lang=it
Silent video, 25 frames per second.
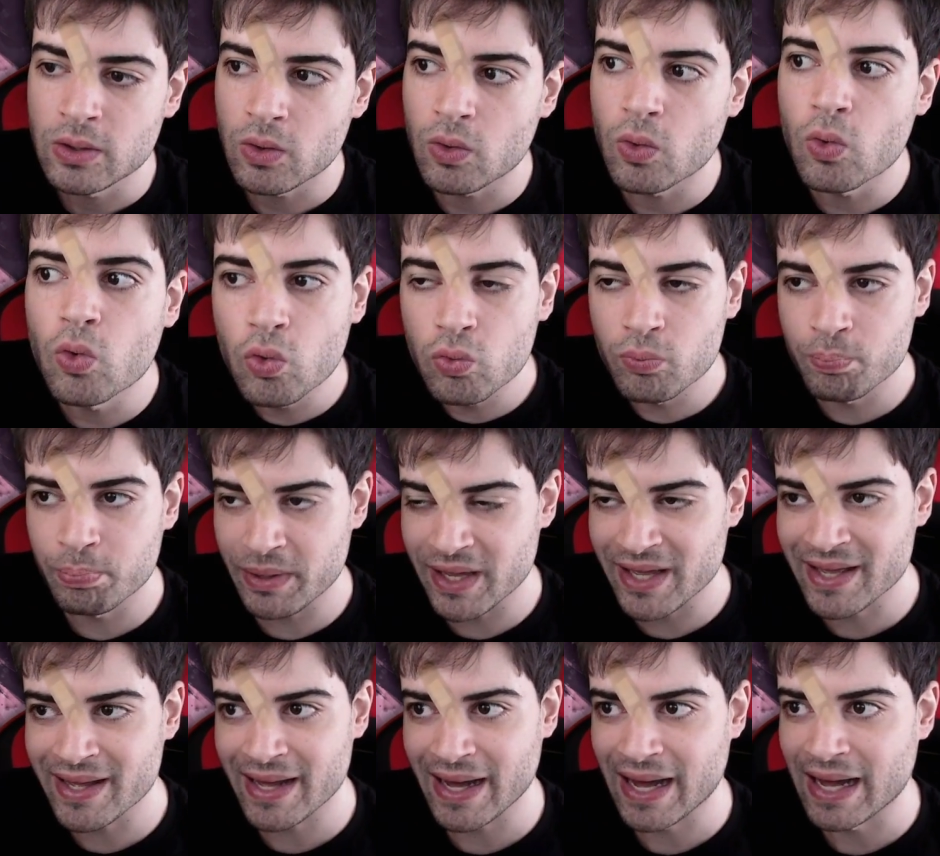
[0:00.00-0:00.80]
Un
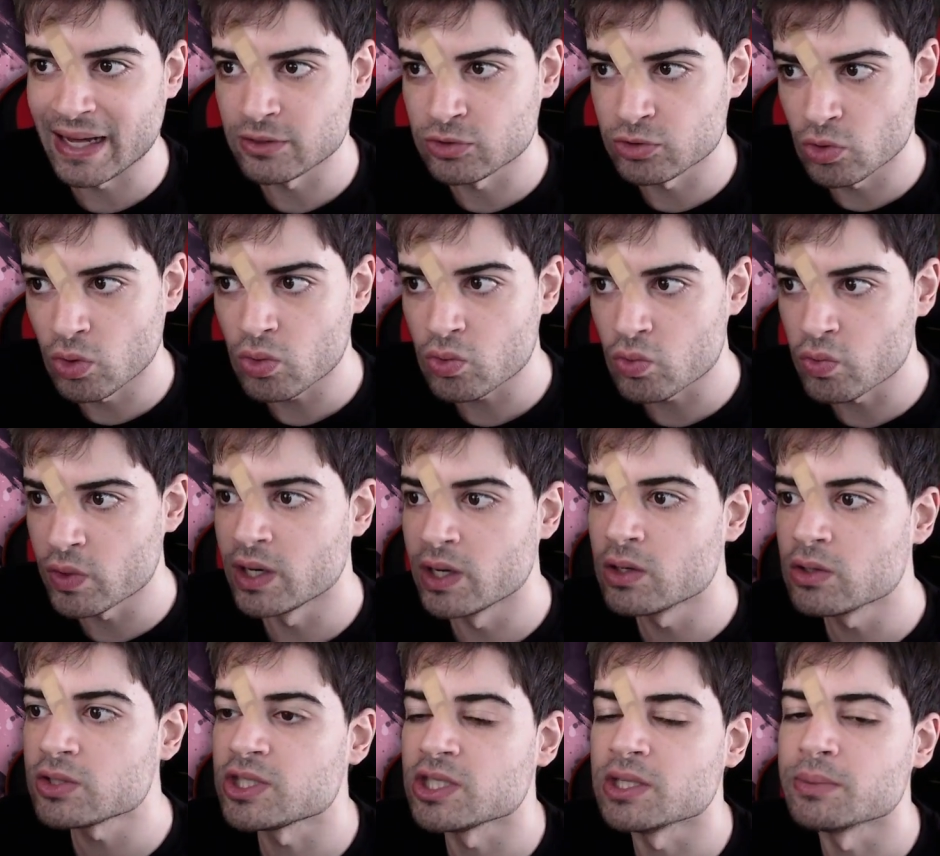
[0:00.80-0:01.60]
peccato,
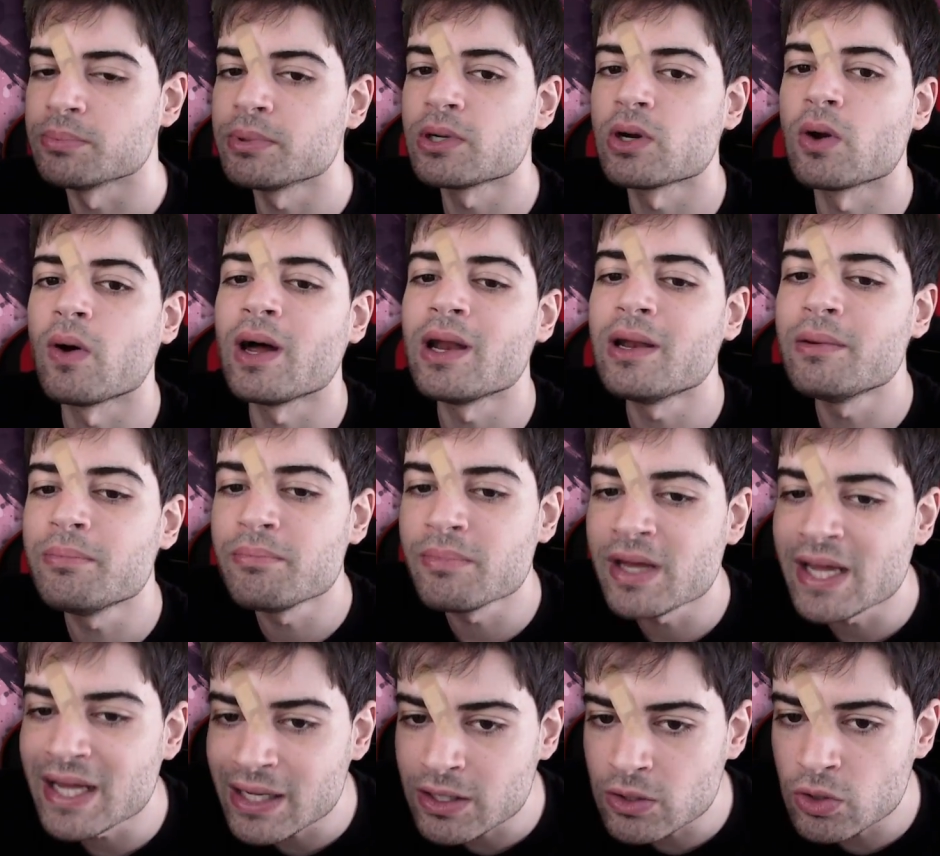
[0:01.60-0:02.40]
quello sì, però
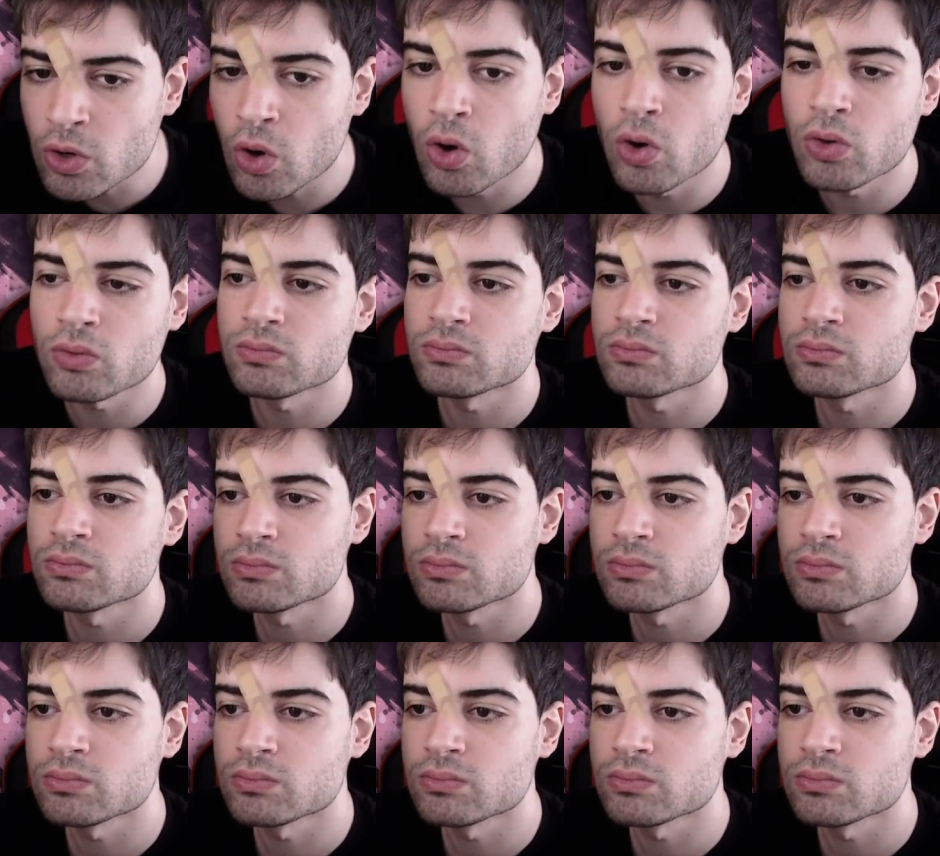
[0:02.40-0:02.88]
almeno